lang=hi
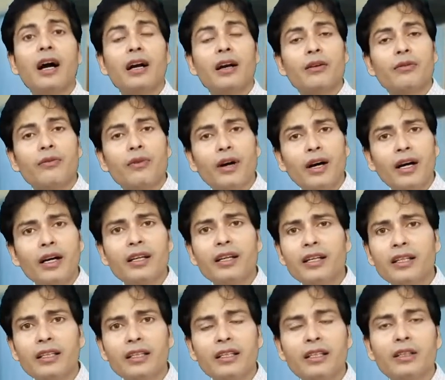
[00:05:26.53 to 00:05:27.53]
अगर वहाँ
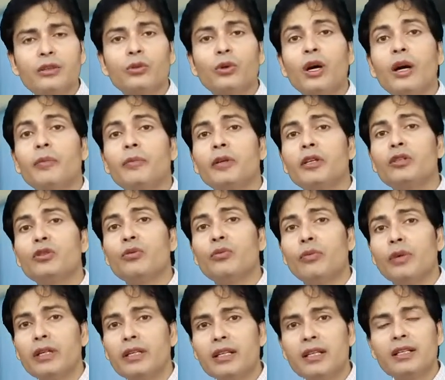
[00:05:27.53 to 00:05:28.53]
नहीं है तो आपके जो
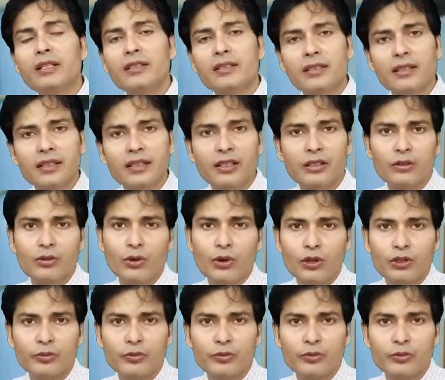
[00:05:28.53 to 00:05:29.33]
मंडल स्तर के जो